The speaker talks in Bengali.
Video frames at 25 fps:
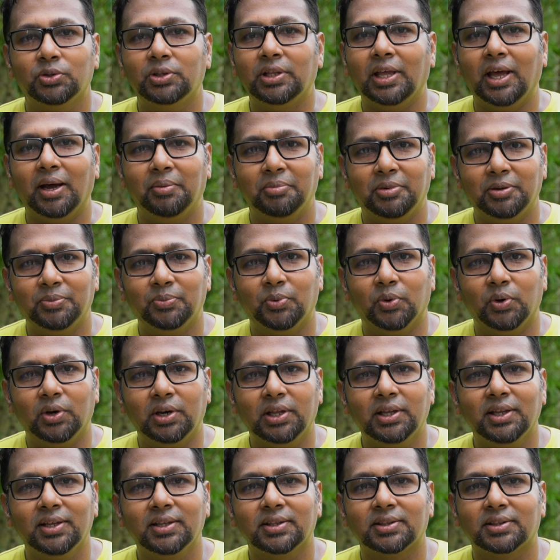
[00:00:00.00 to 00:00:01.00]
যদি আমি
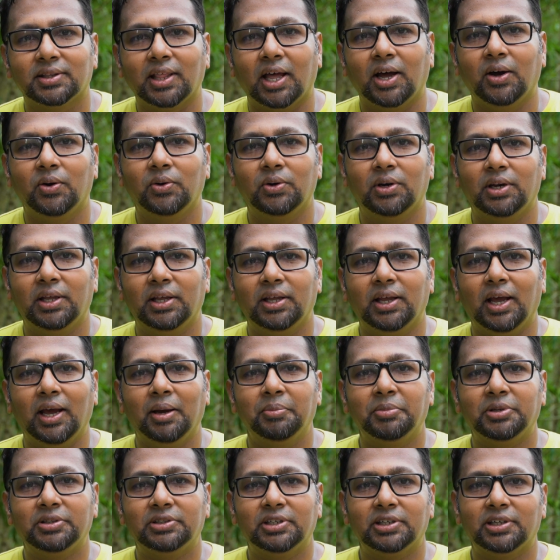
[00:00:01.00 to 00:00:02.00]
বলি তাহলে
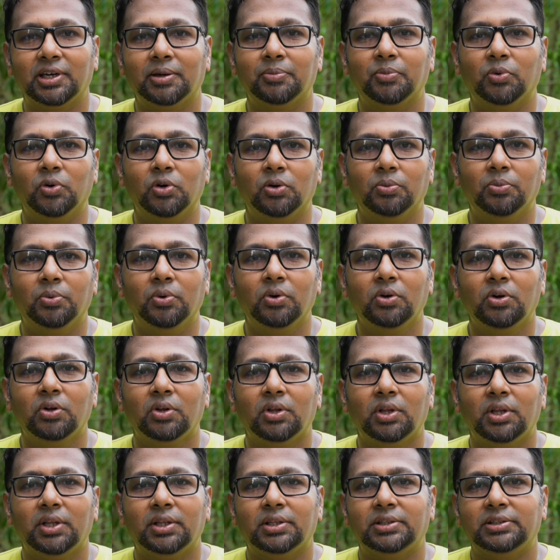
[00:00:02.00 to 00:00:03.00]
আমি যেটা বলবো
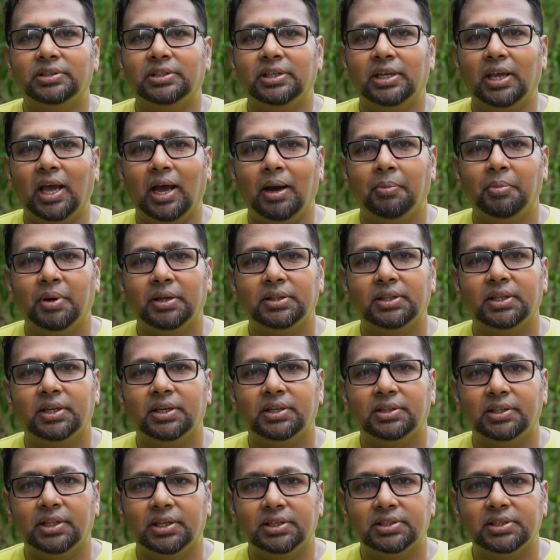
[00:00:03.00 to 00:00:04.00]
যে
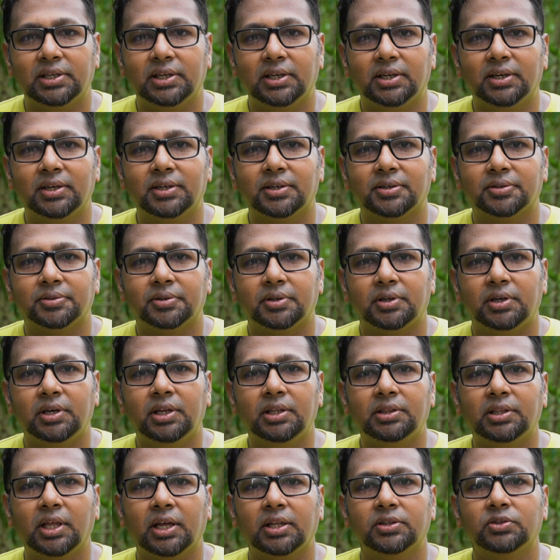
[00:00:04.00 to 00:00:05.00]
আমাদের দেশের
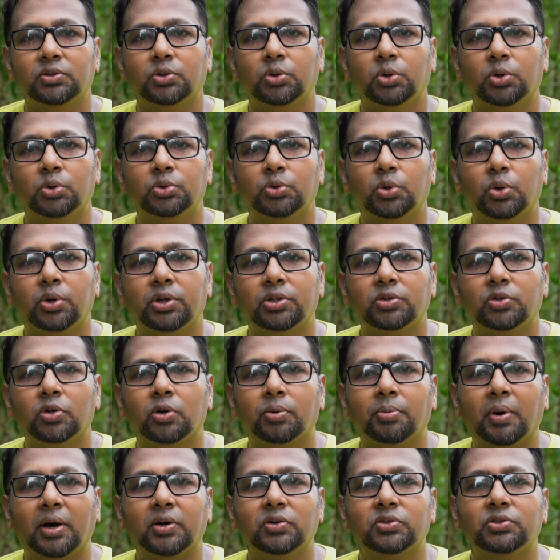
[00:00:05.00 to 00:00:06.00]
নিতান্ত দরিদ্র
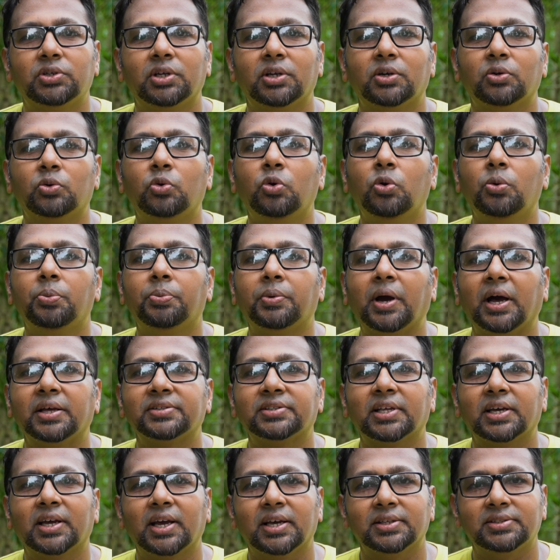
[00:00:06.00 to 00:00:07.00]
মানুষের খুব
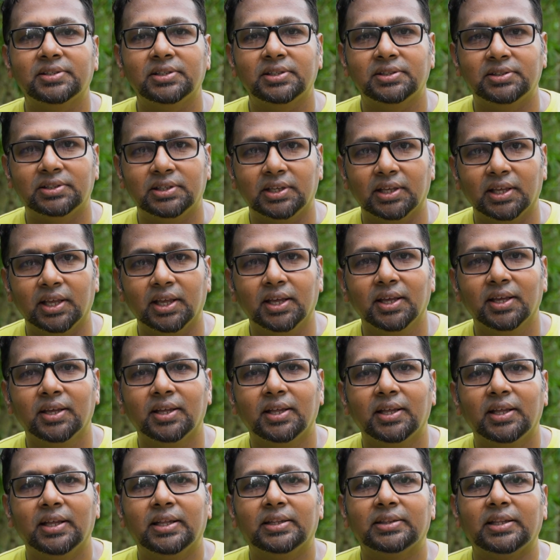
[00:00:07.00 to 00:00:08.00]
কাছাকাছি যে
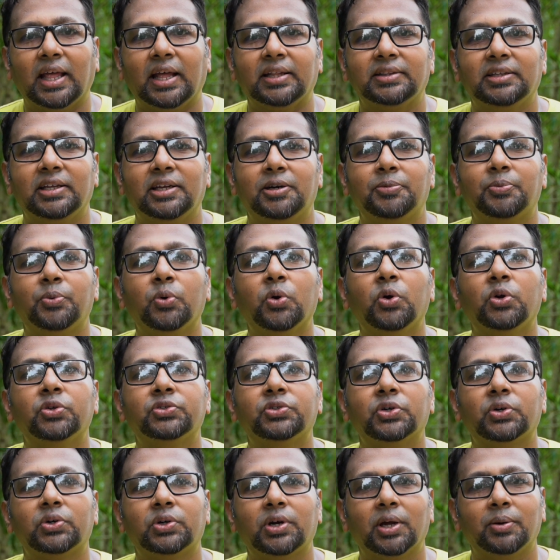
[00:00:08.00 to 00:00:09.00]
তাদের
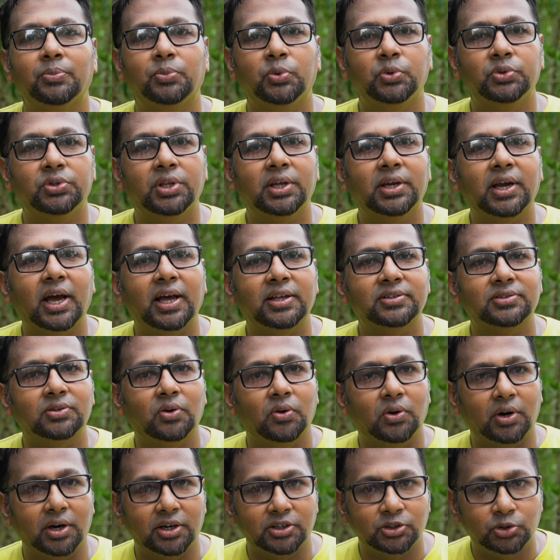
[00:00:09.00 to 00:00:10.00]
প্রয়োজনটা বুঝে কাজ
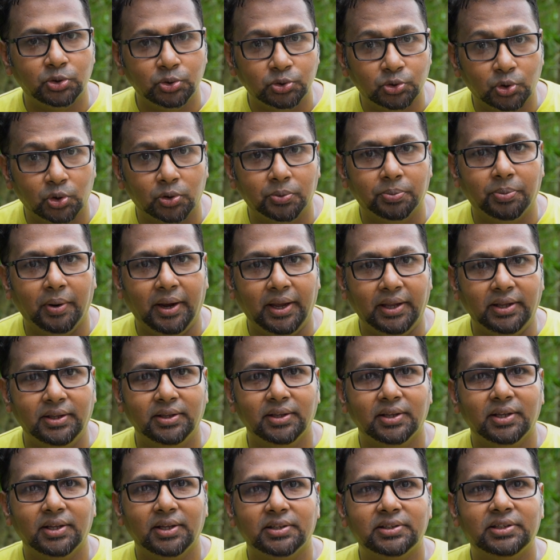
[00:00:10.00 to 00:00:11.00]
করার সুযোগ পায়
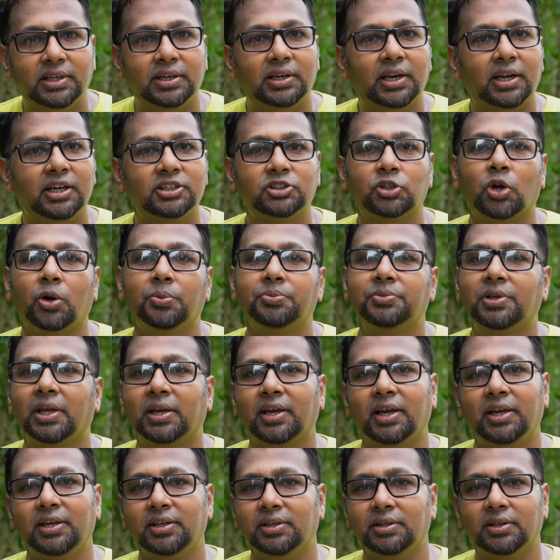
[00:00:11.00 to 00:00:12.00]
যেটা সব
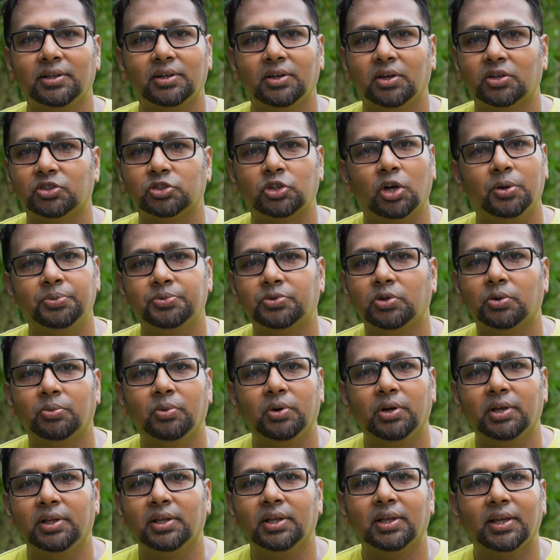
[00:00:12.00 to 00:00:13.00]
জায়গায়
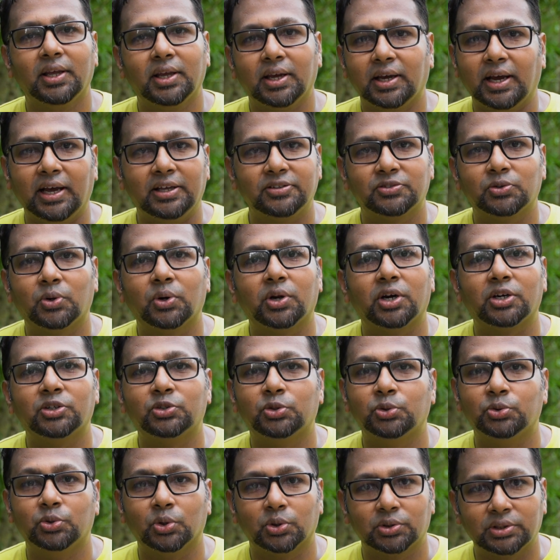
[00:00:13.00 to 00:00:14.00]
সবসময় কাজ করার
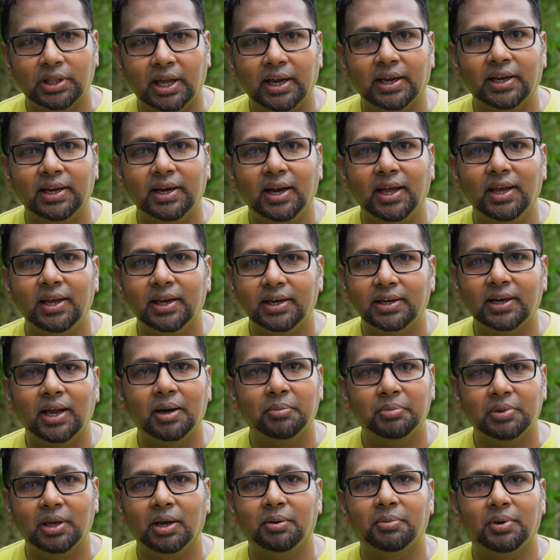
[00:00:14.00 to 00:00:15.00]
সুযোগ থাকে না এটা
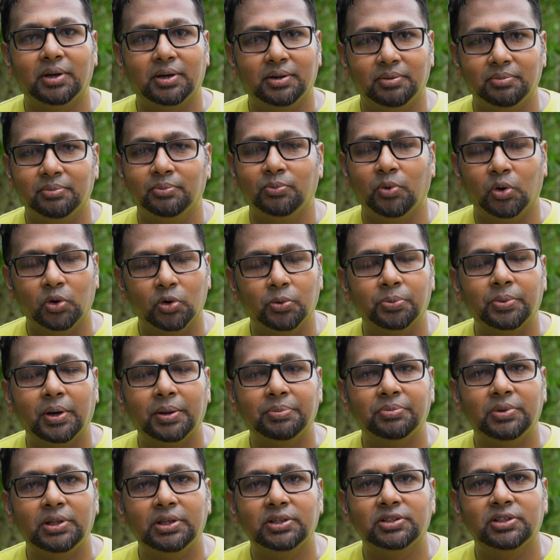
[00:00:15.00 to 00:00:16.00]
আমি আমার বড়
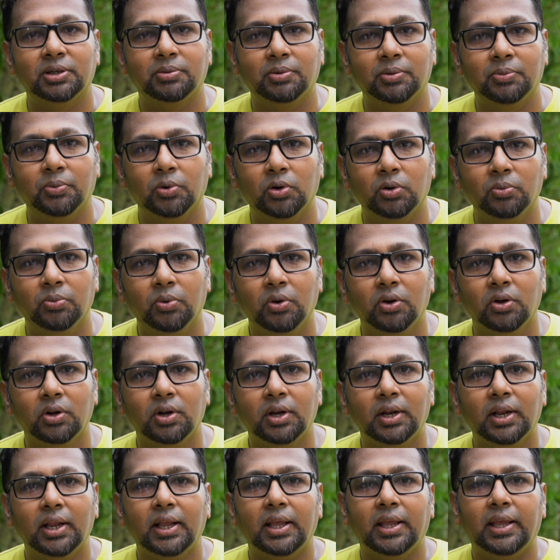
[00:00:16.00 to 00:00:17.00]
প্রাপ্তি হিসেবে বলবো
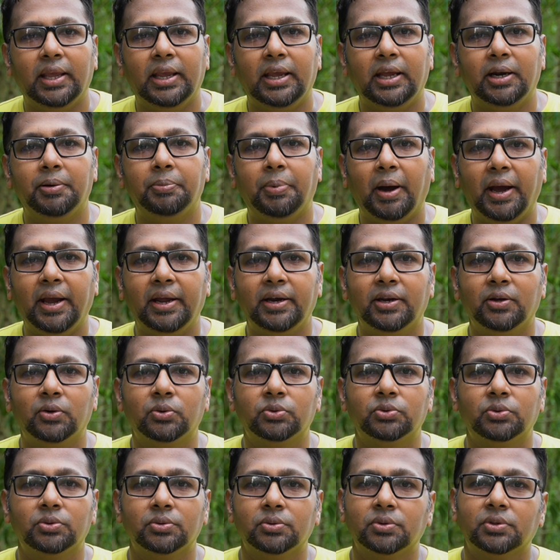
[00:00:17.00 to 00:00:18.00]
এর বাইরেও
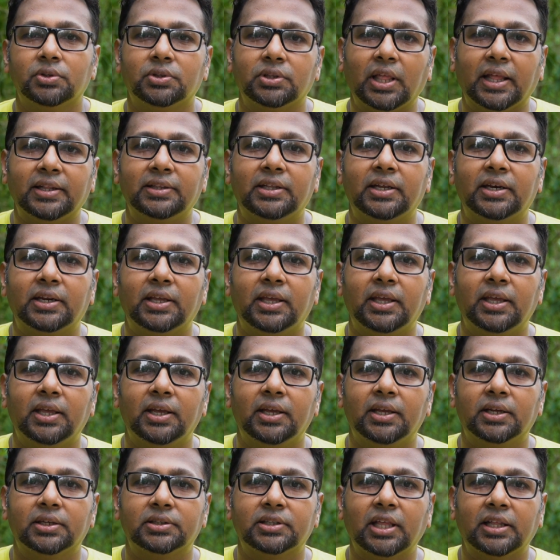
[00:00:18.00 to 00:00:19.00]
তাদেরকে
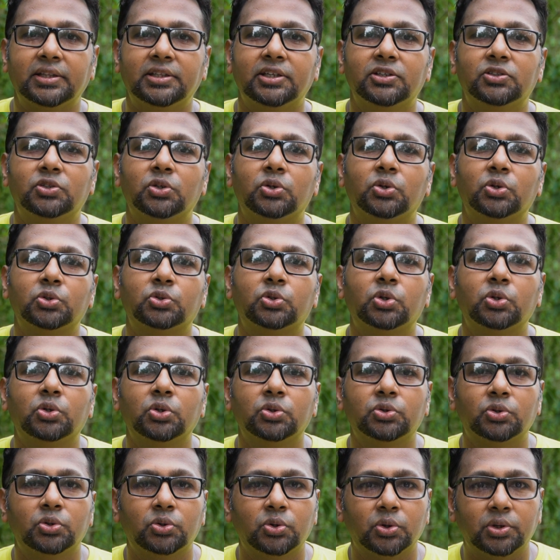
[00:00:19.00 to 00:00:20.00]
তাদের জন্য ছোট
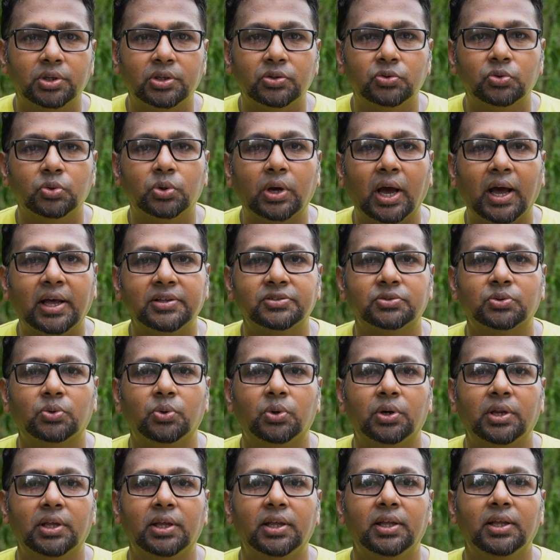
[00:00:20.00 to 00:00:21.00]
ছোট কিছু কাজ
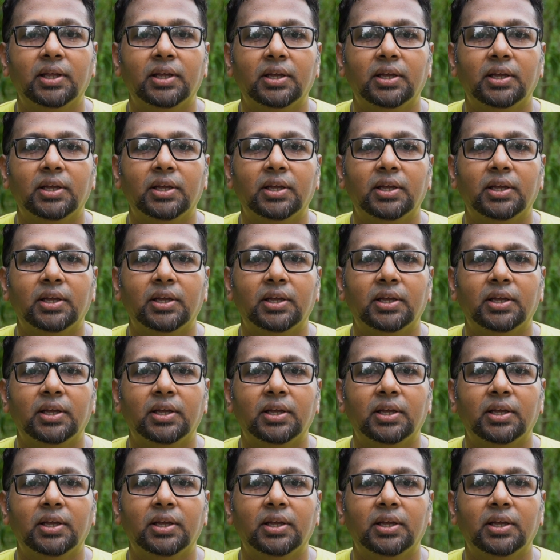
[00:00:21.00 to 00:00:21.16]
করে